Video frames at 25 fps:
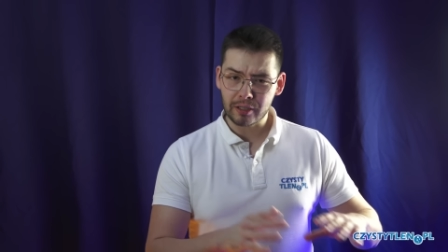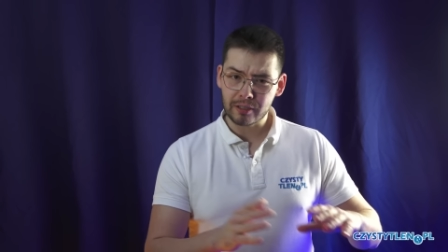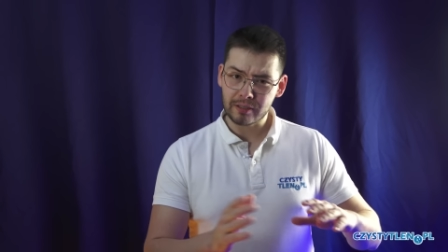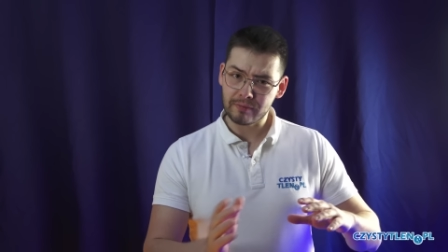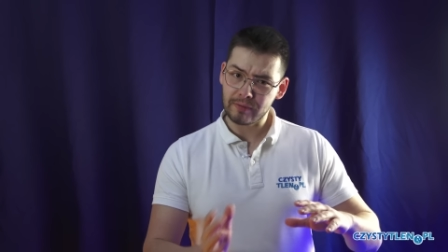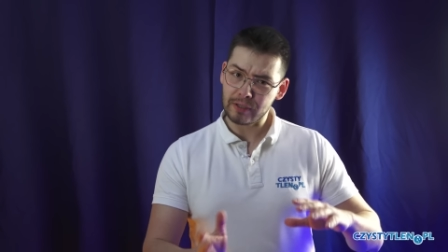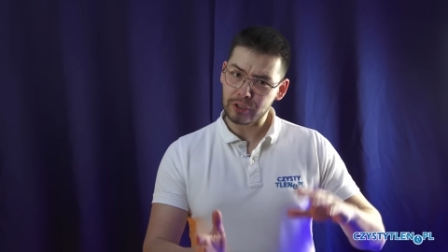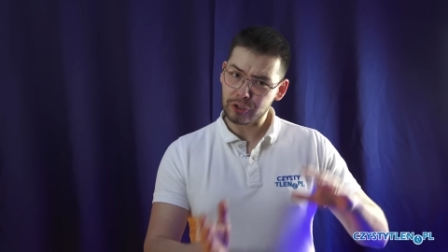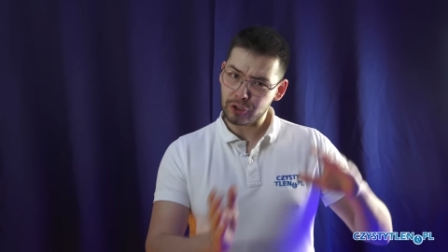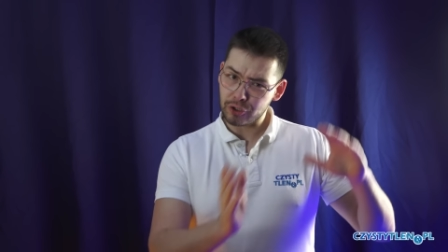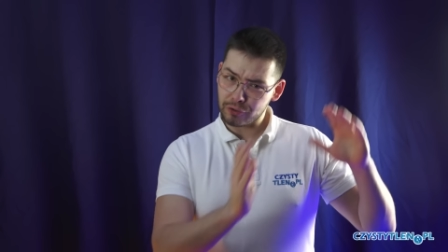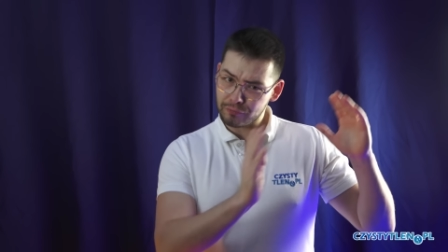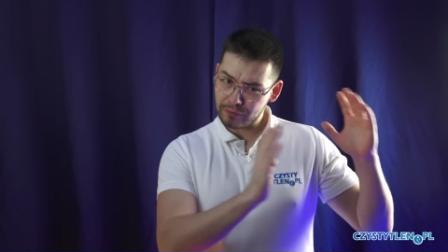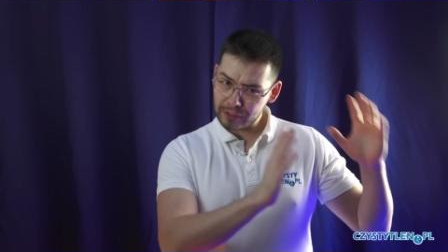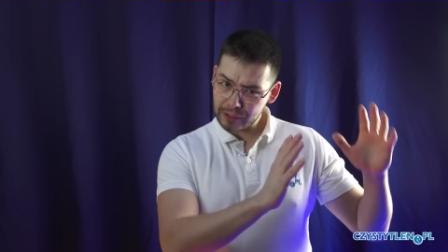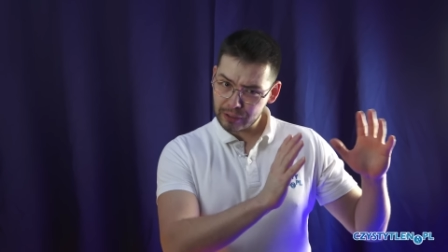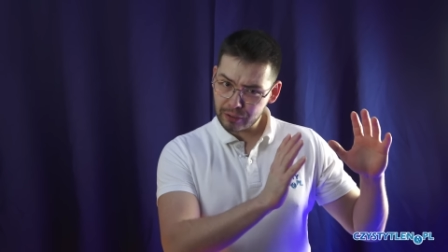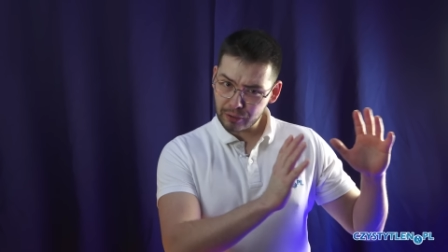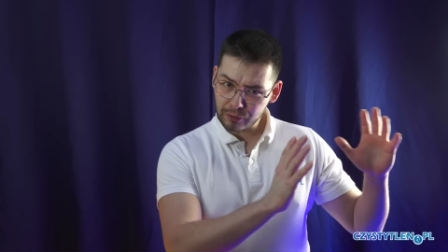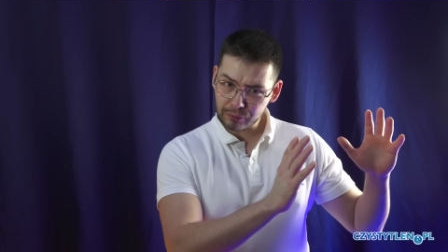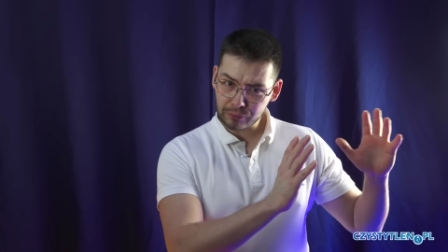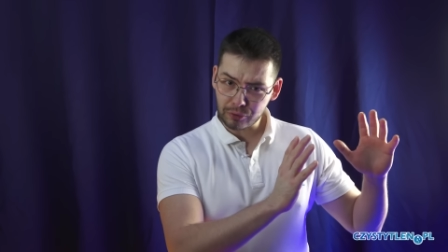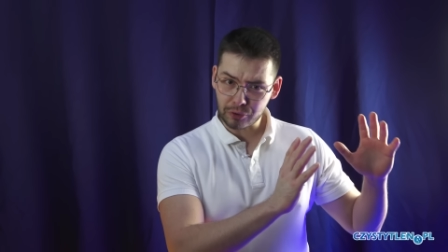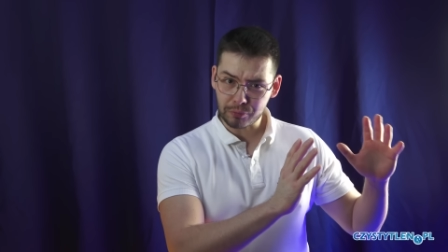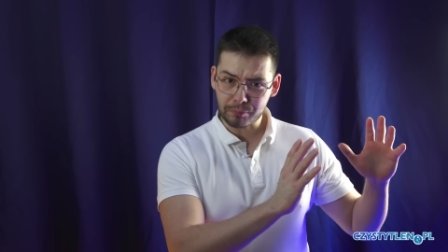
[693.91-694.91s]
i zwiększysz
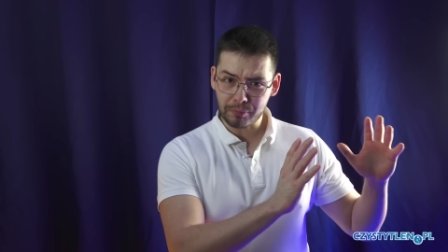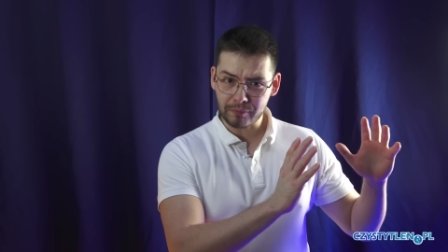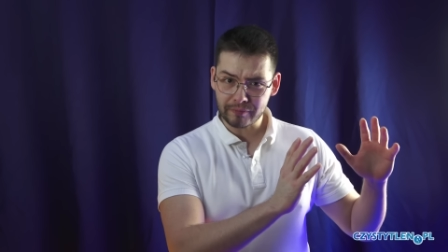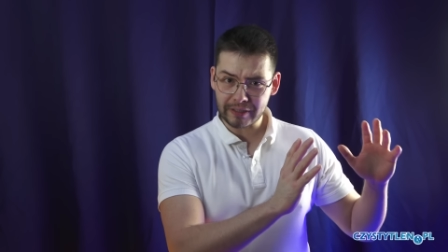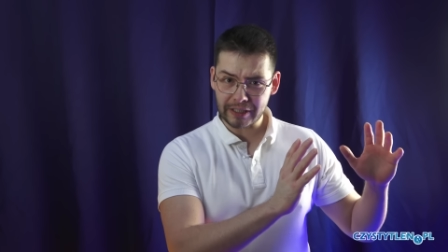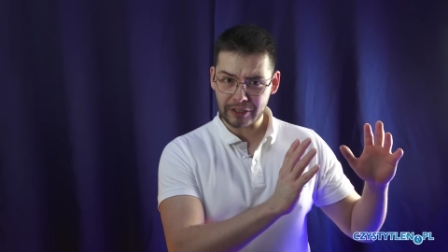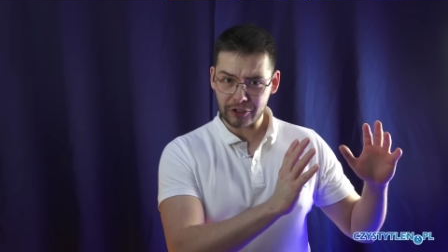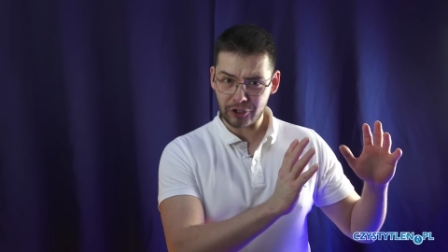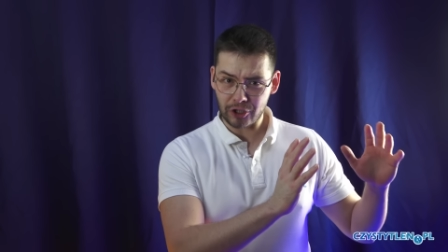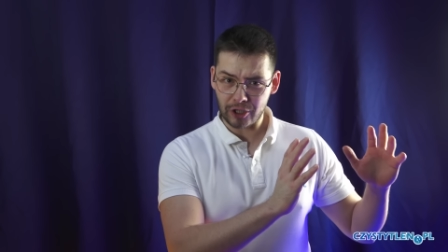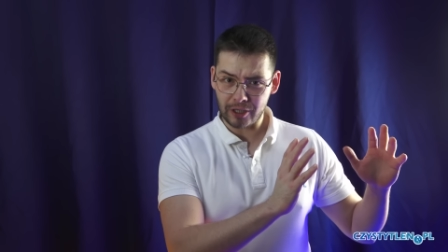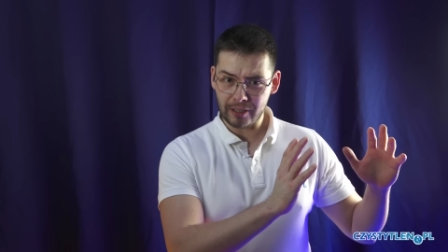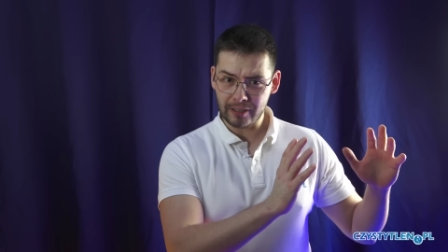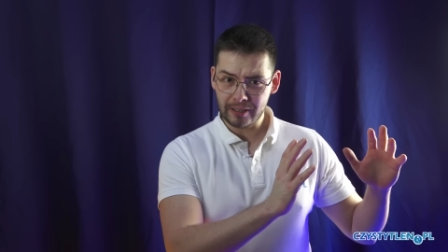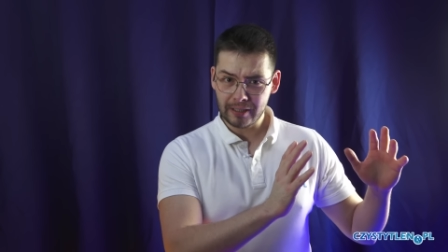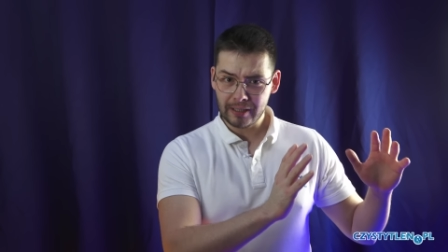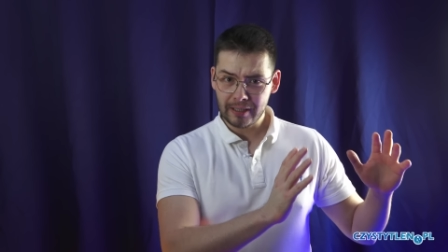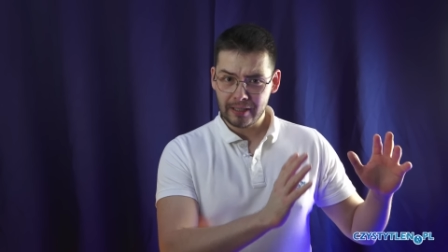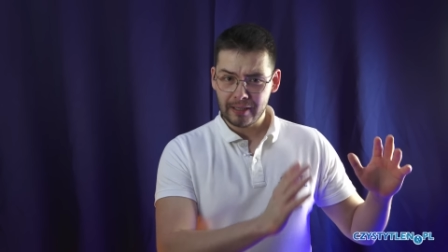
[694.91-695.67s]
wilgotność powietrza,